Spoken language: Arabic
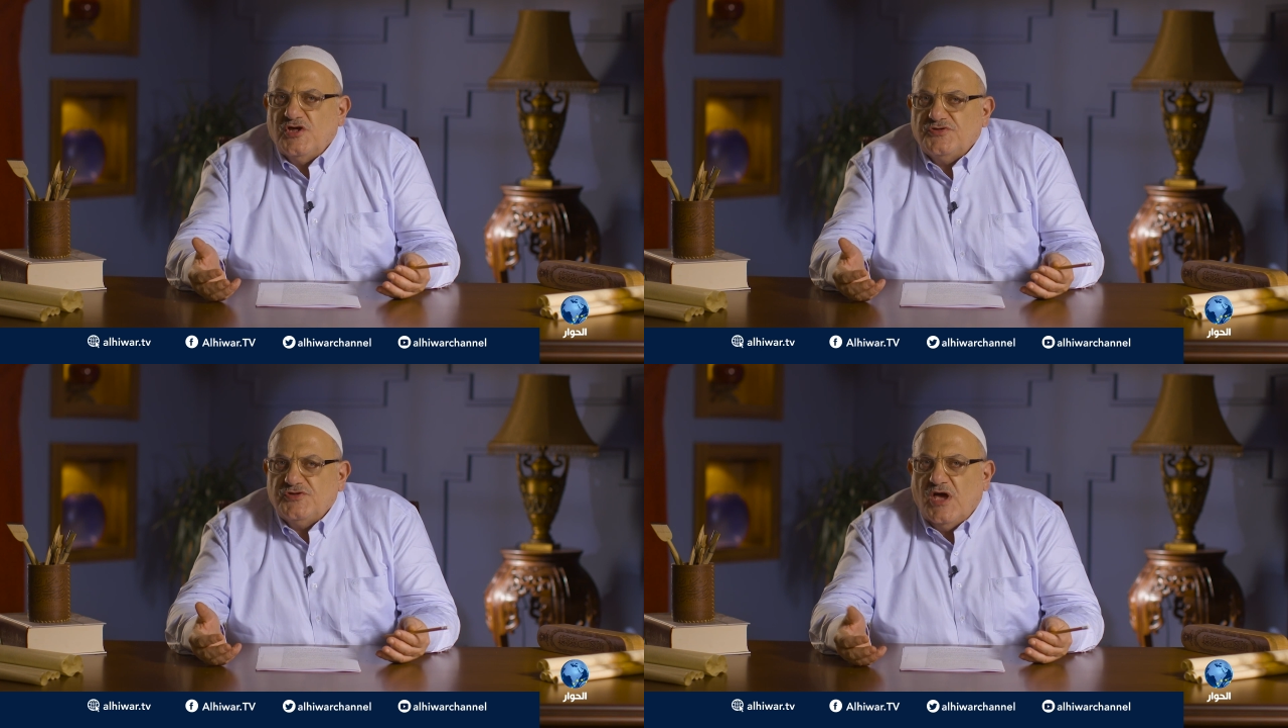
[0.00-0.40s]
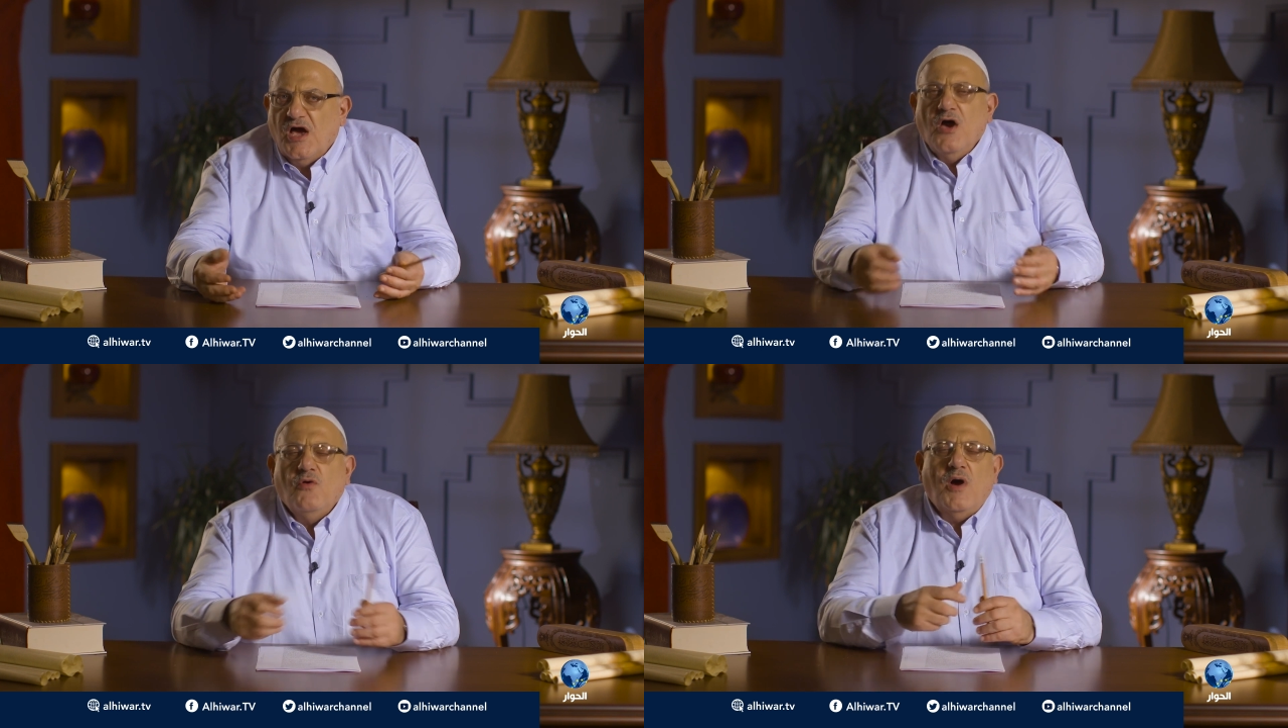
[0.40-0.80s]

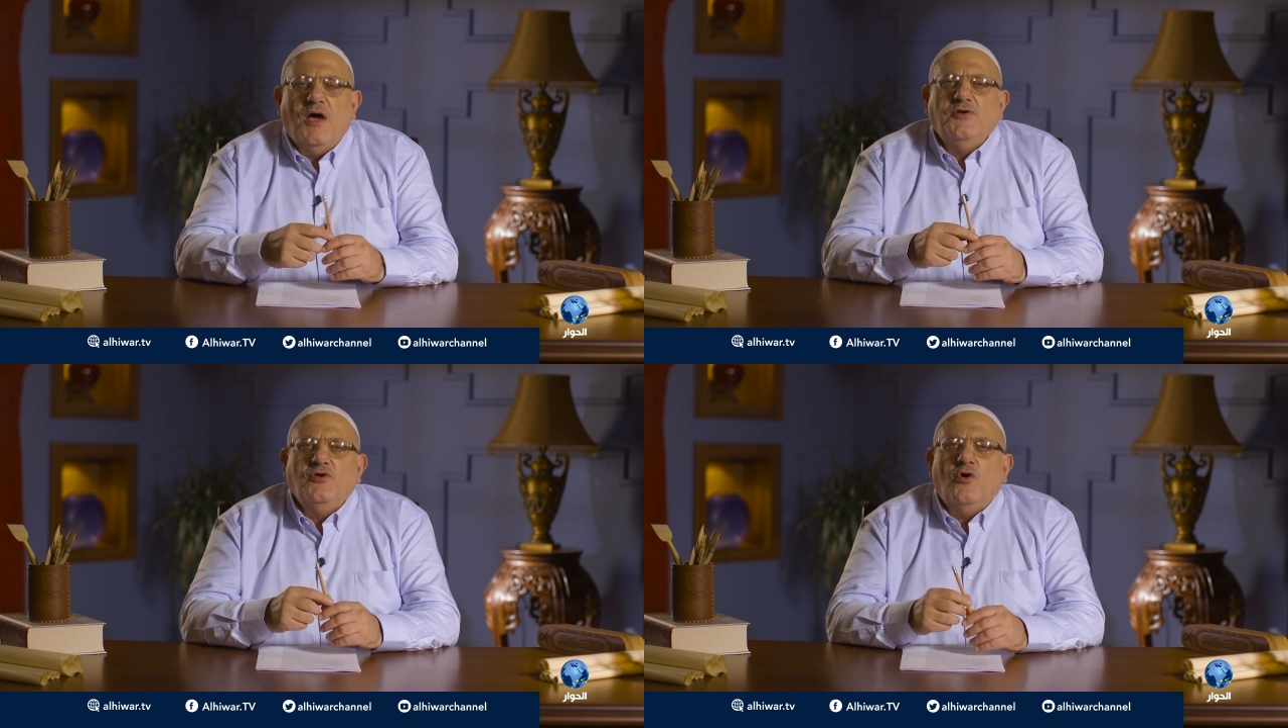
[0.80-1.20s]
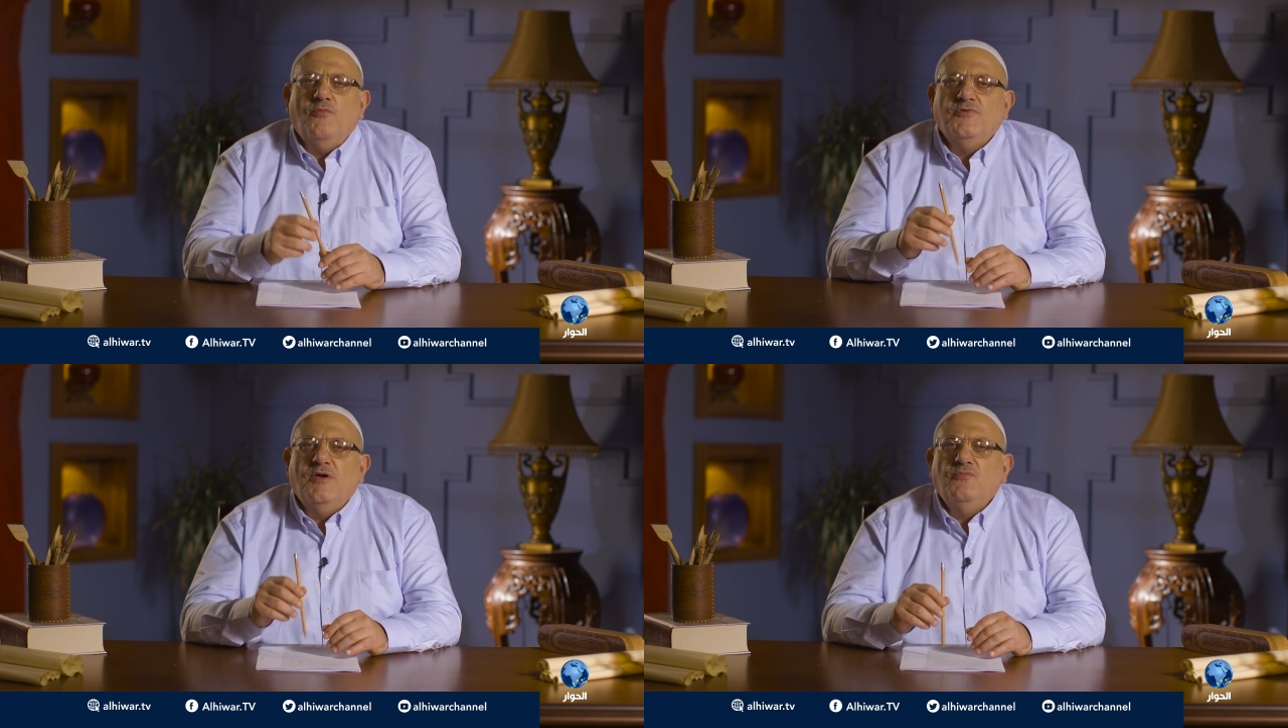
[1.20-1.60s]
شتى
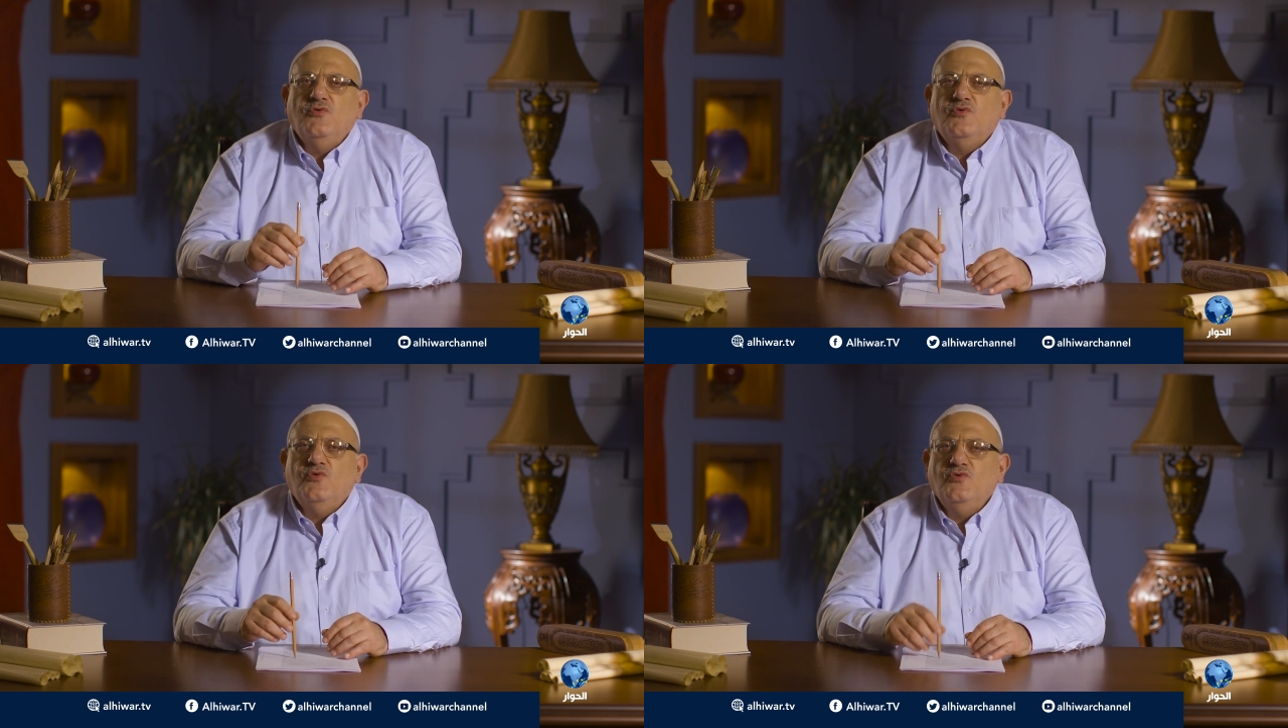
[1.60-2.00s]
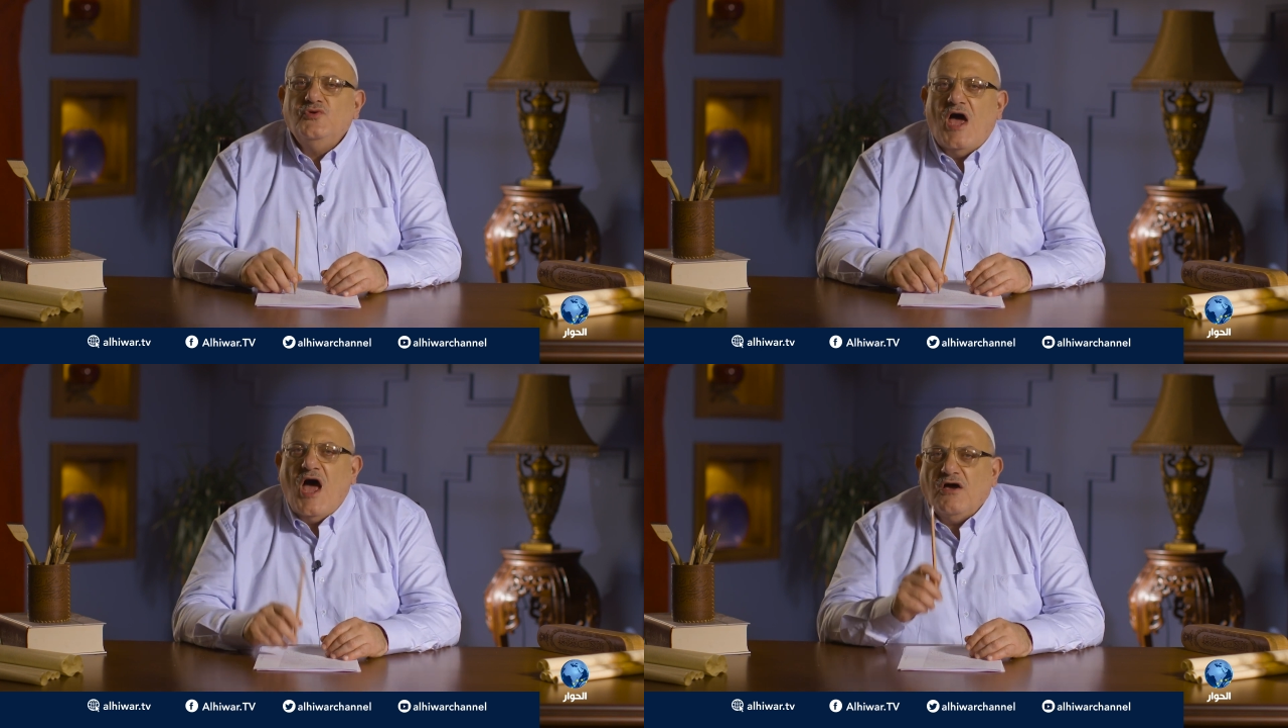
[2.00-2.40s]
وأنهم
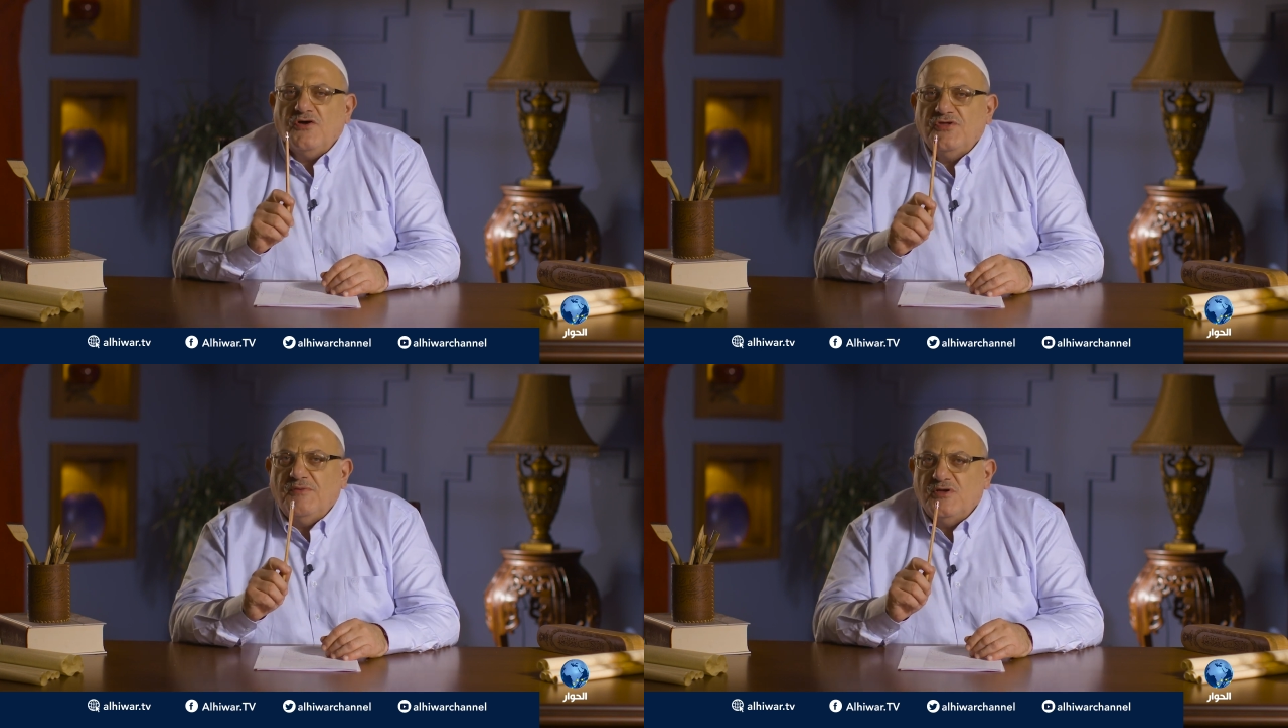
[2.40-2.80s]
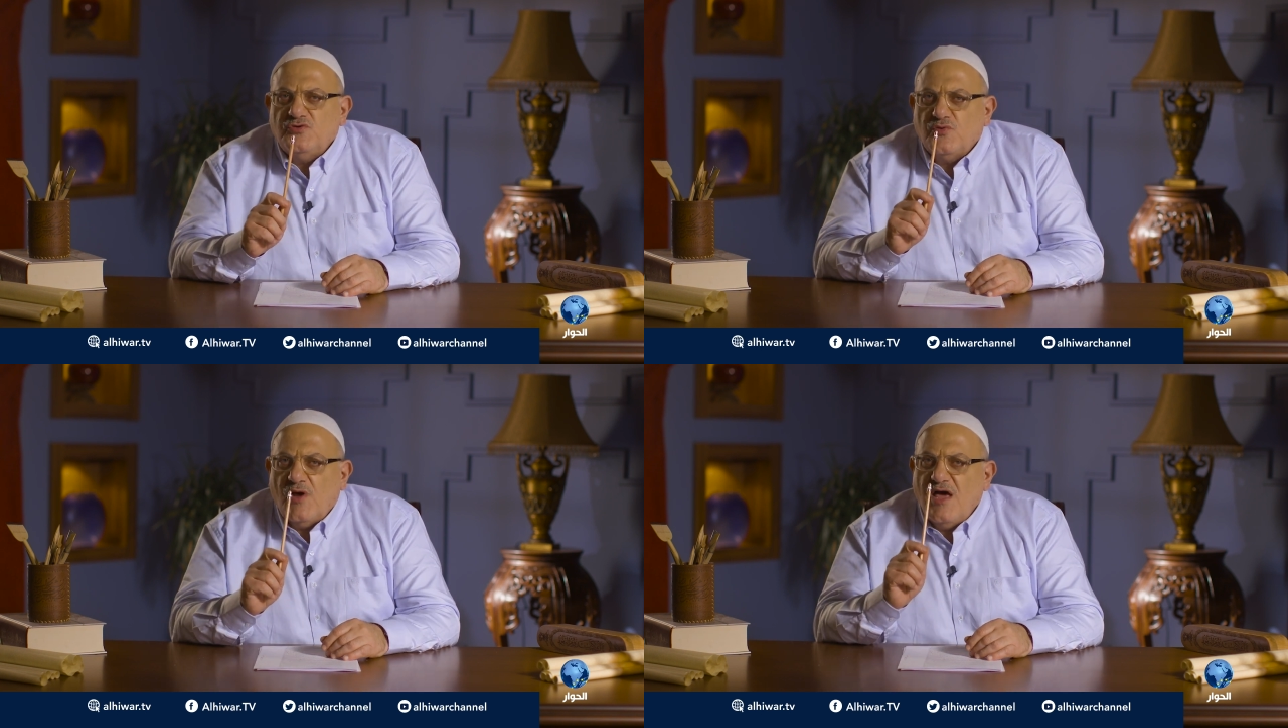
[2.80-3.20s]
يملكون أقدم
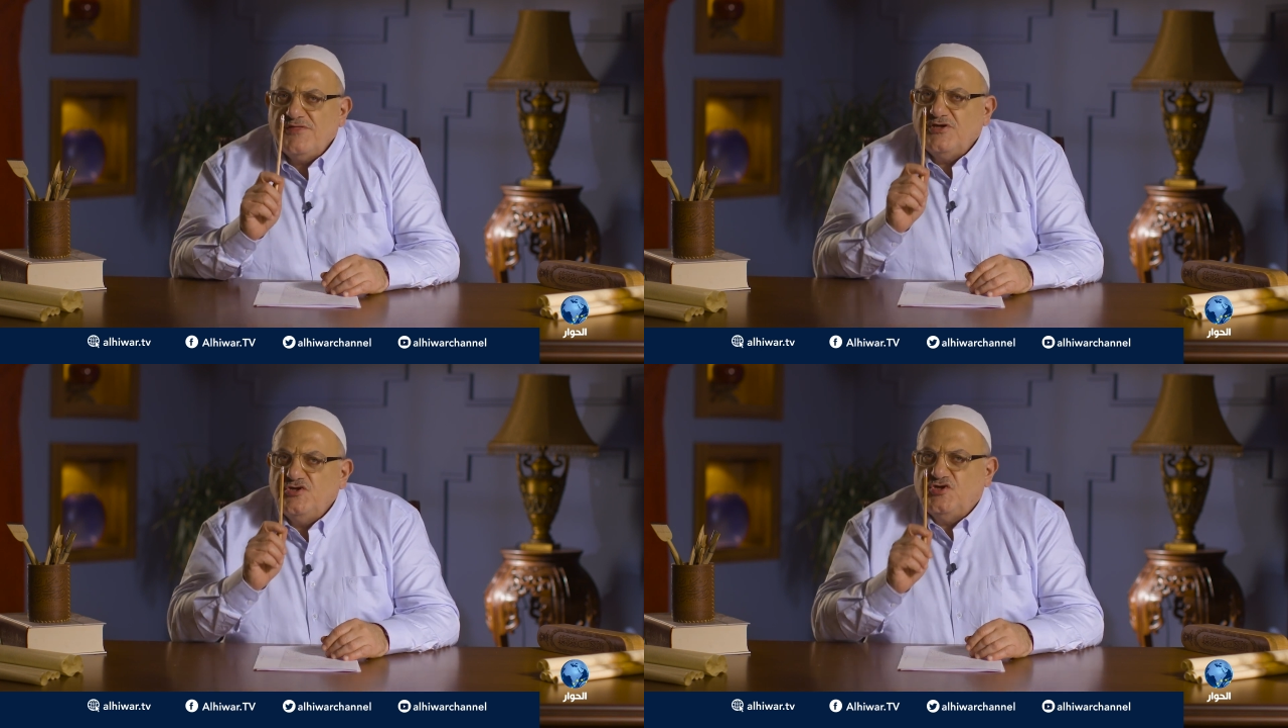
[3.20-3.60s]
تراث